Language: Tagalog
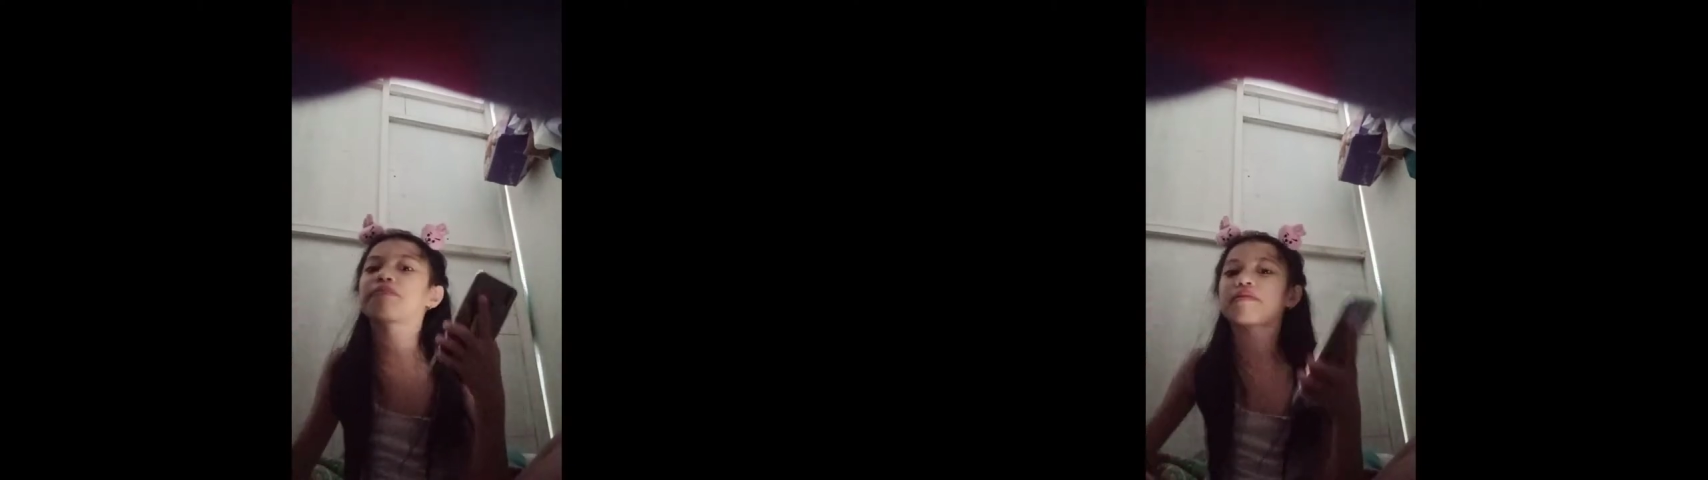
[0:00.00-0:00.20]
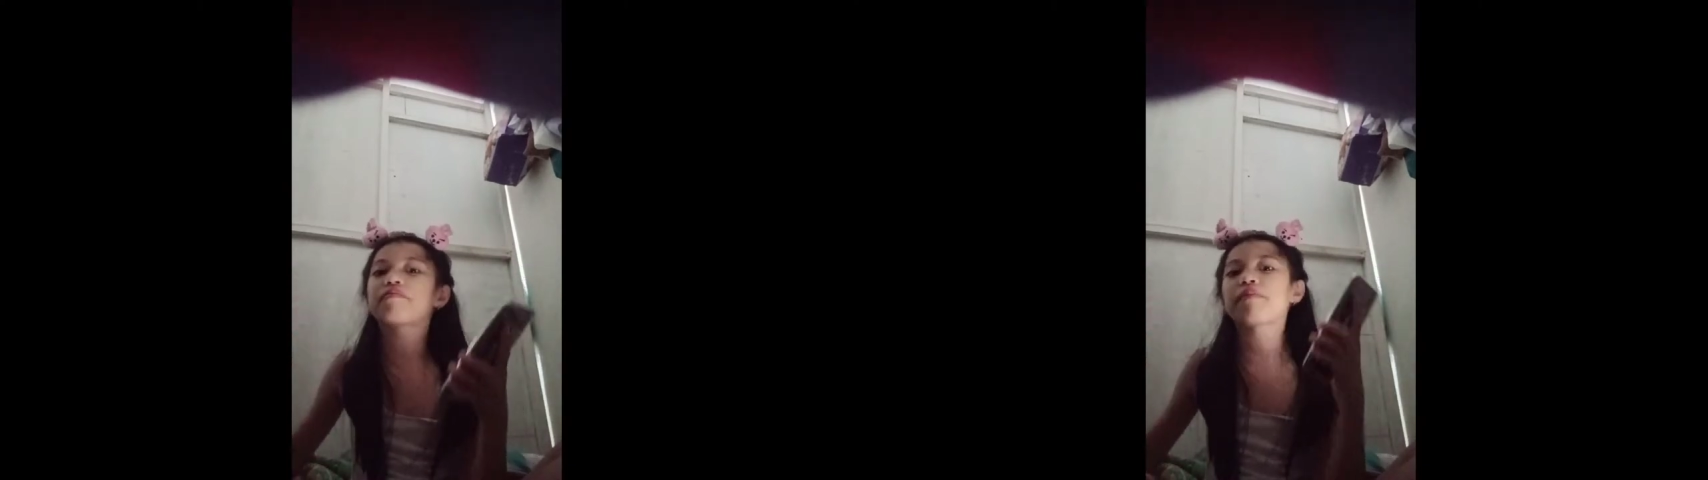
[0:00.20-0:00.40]

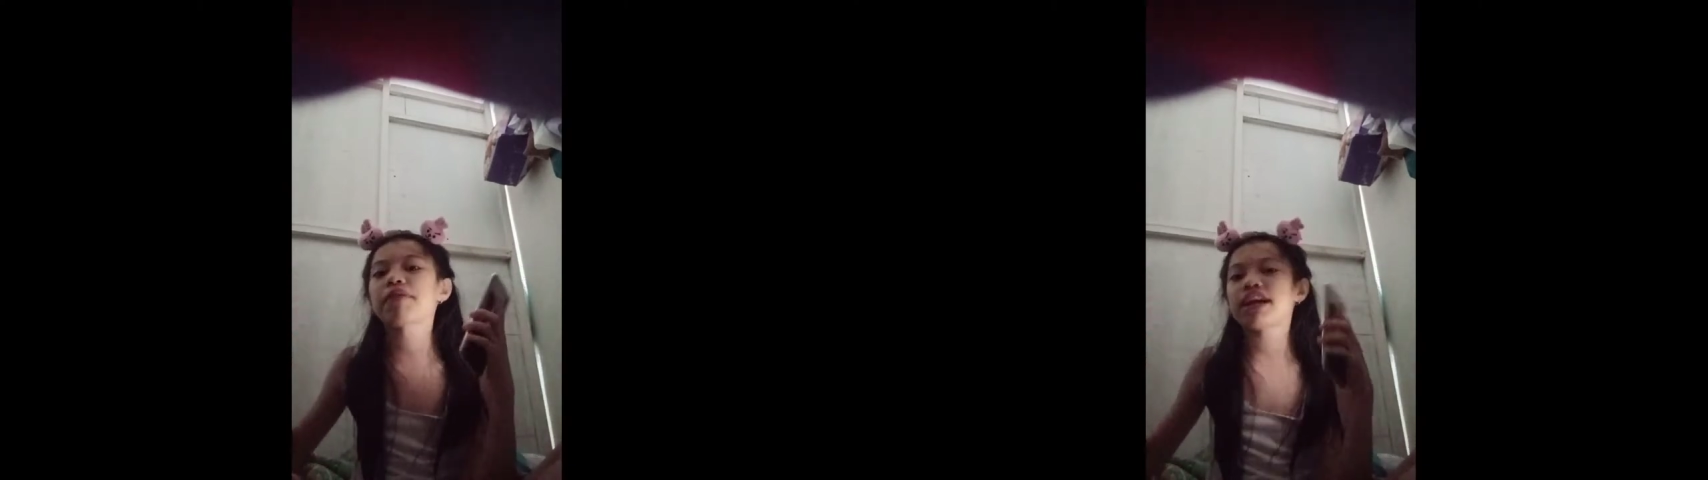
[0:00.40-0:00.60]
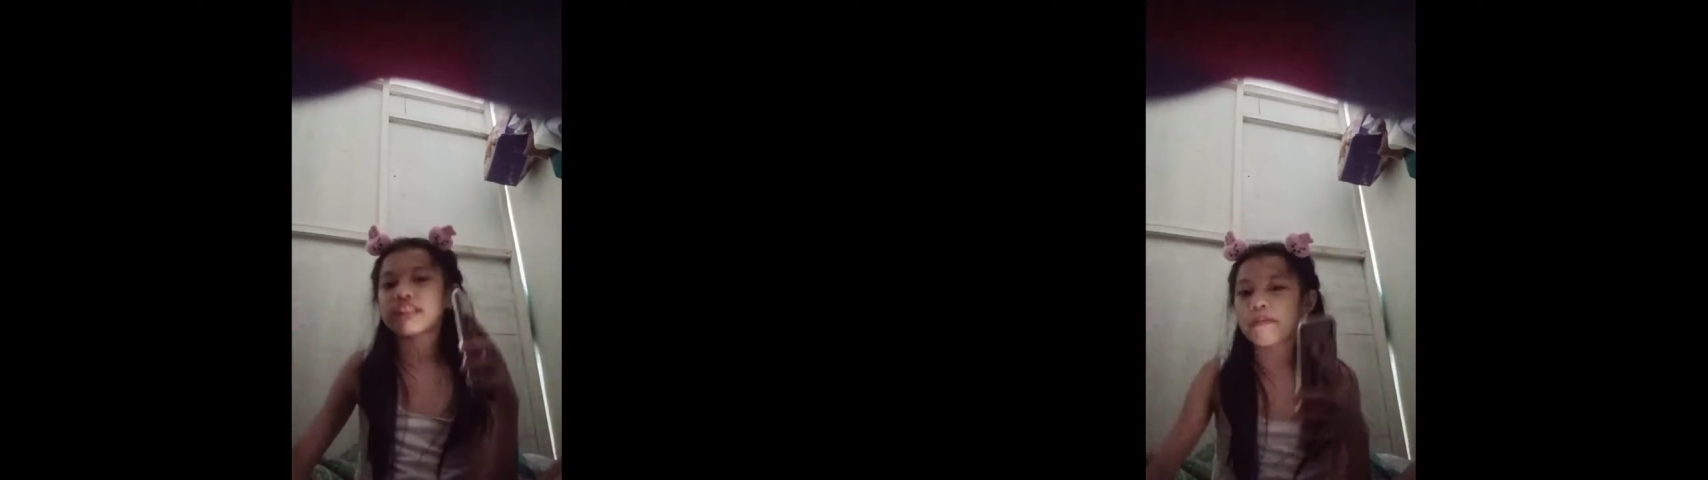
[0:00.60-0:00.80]
may
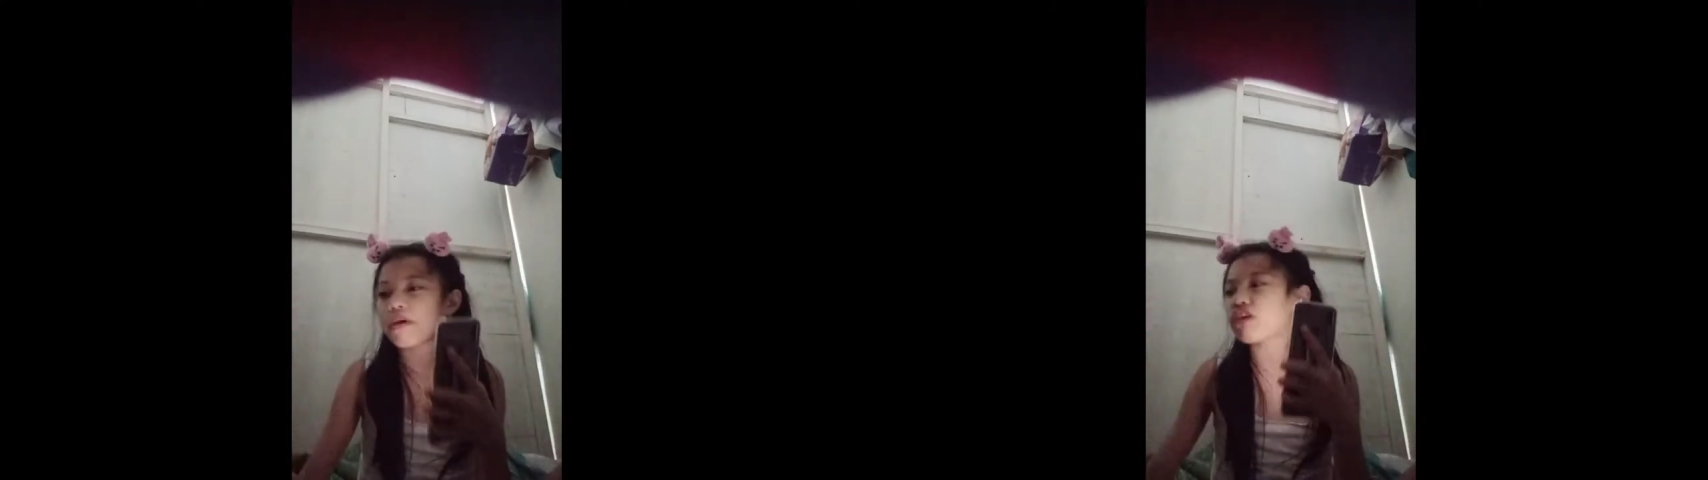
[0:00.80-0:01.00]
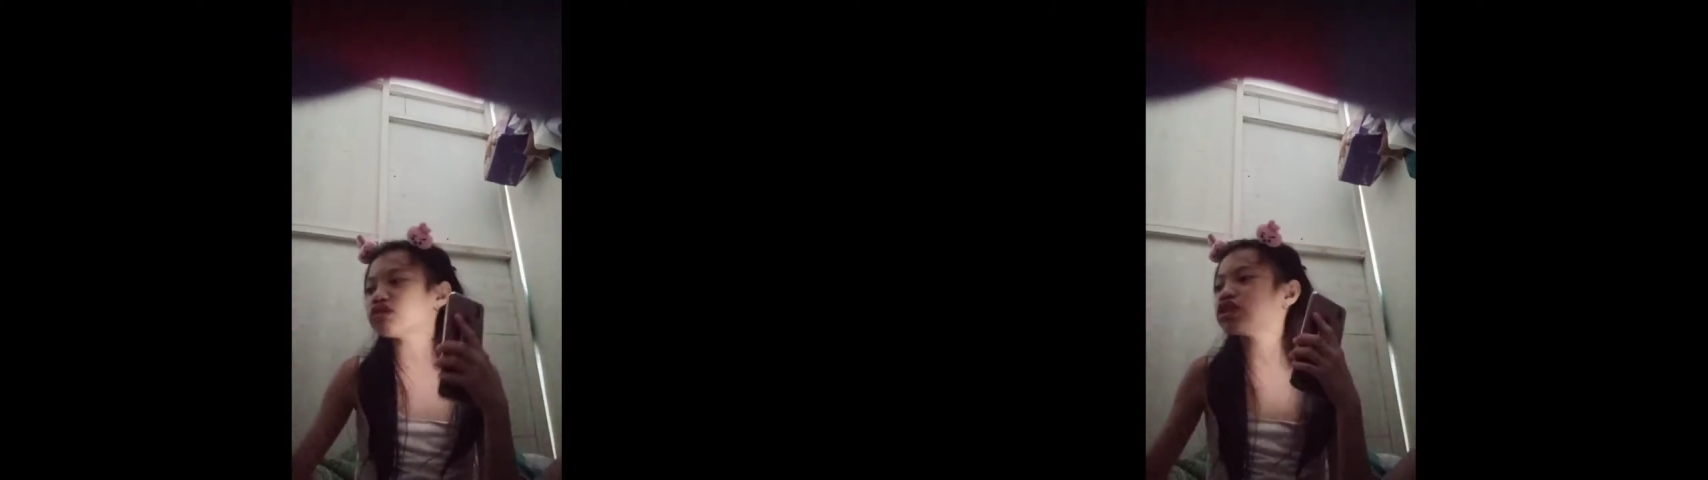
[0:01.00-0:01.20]
papakita
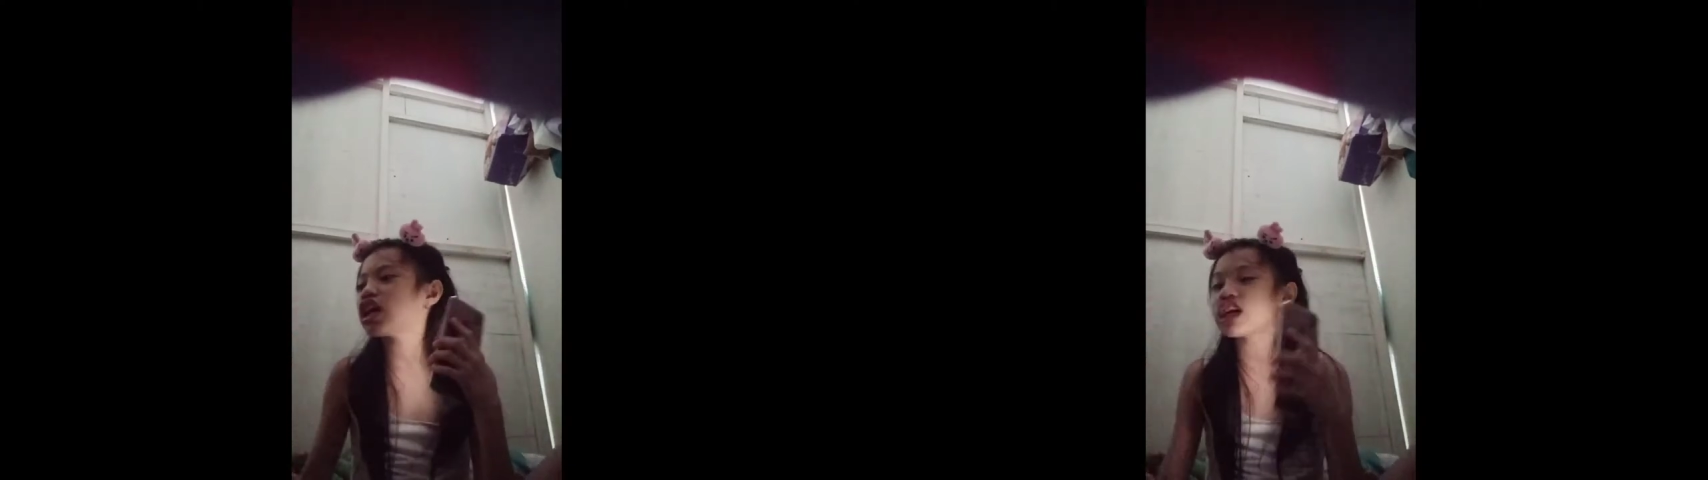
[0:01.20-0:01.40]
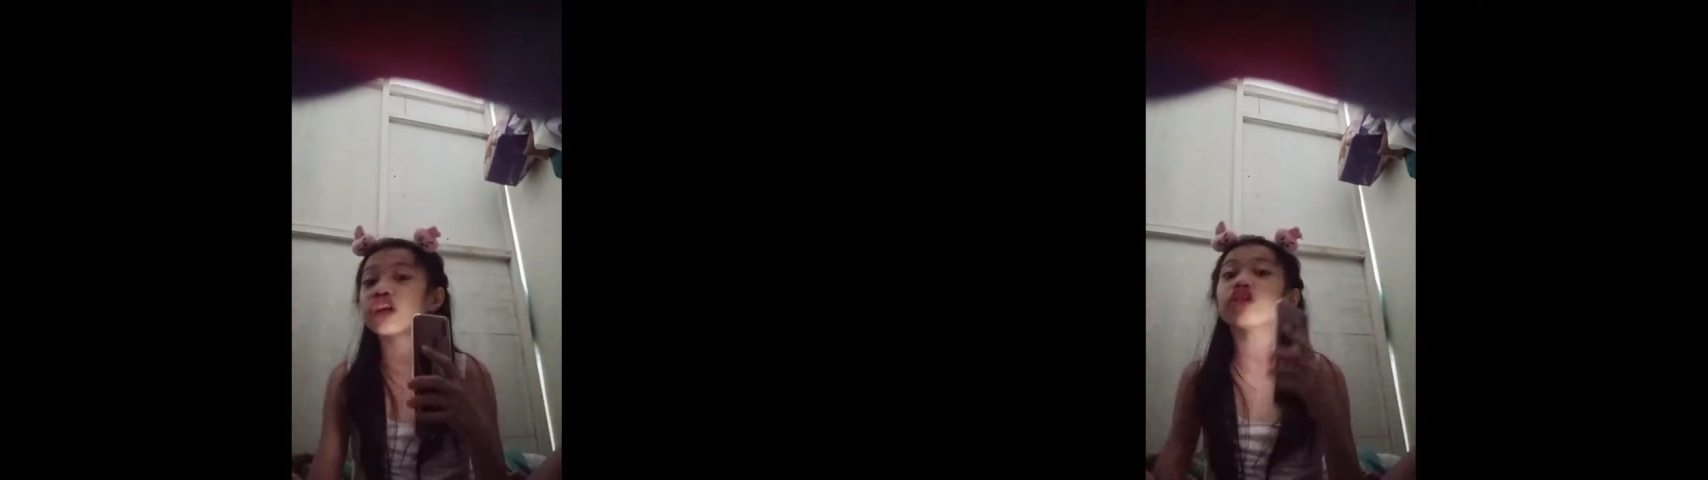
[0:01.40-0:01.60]
pa ko
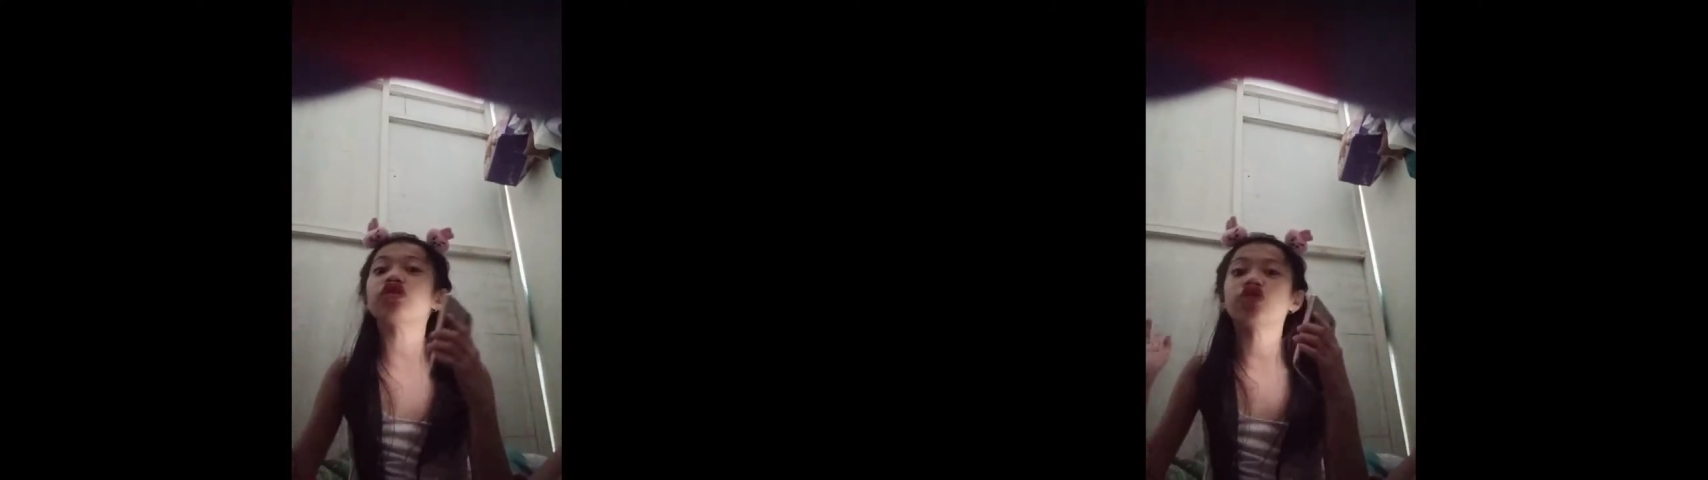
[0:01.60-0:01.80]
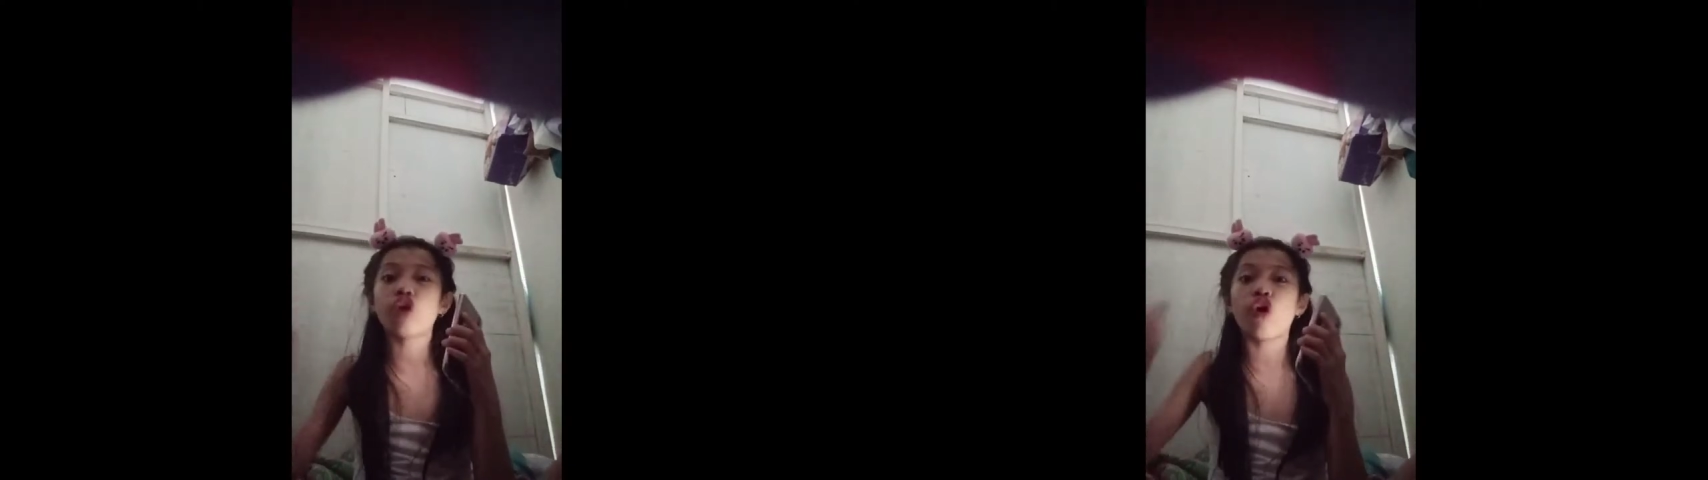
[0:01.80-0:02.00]
sa
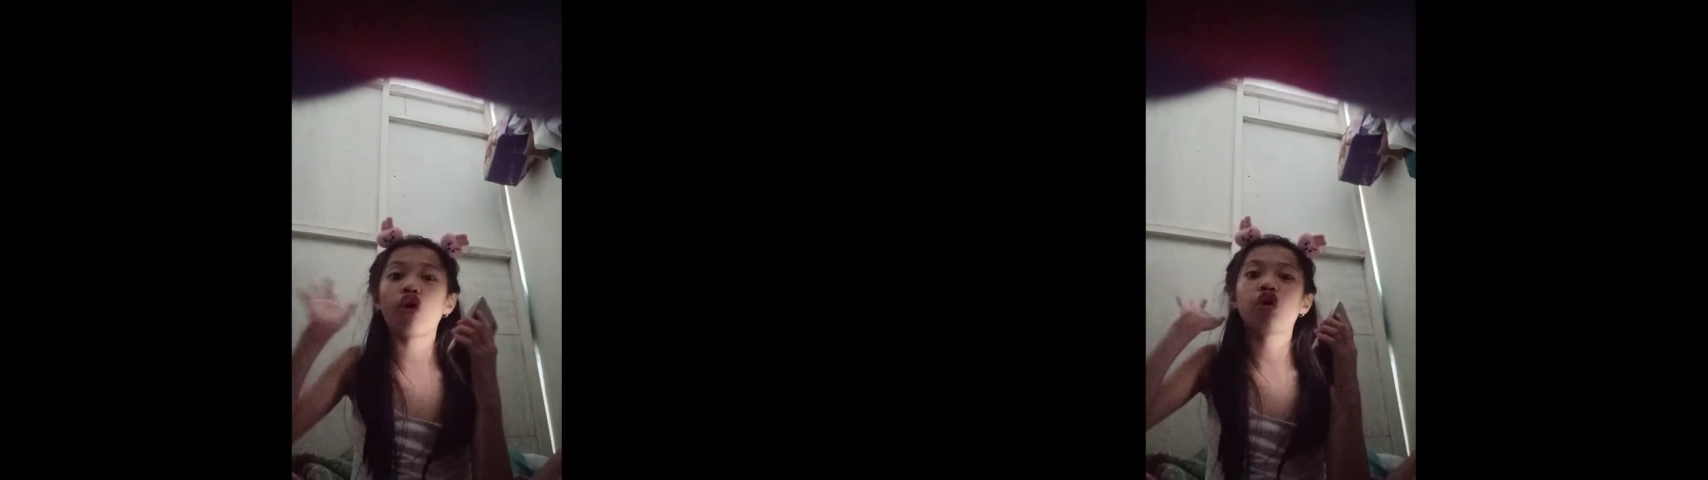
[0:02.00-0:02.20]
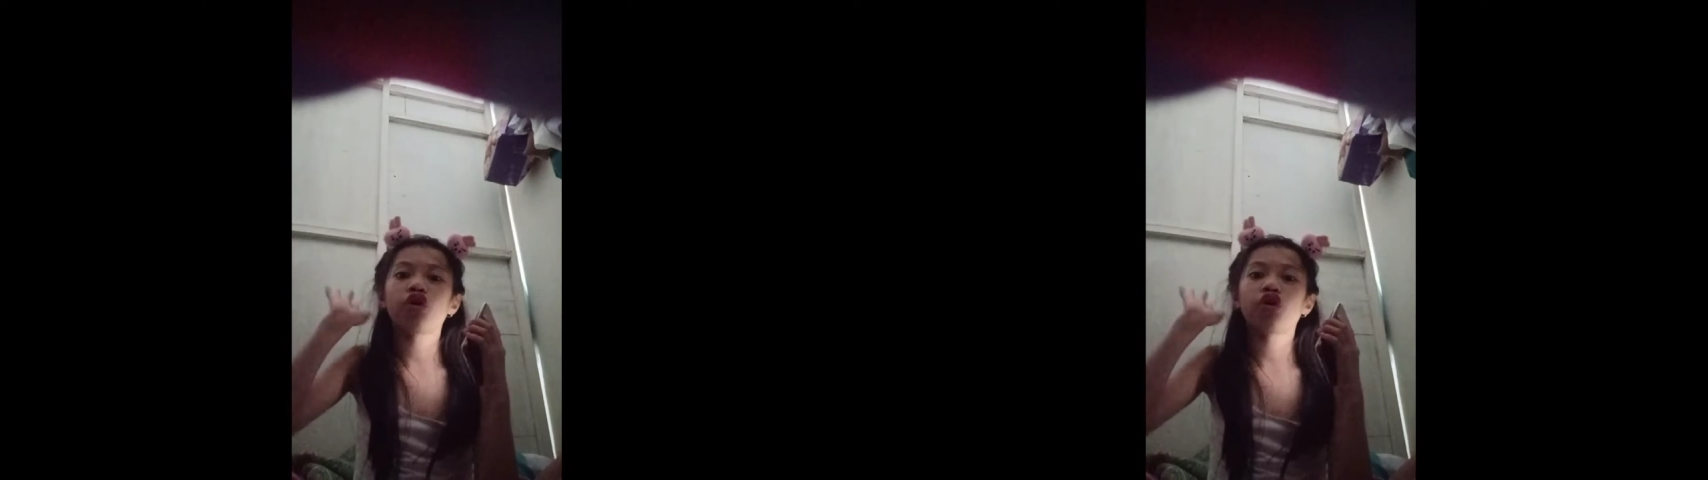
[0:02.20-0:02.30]
inyo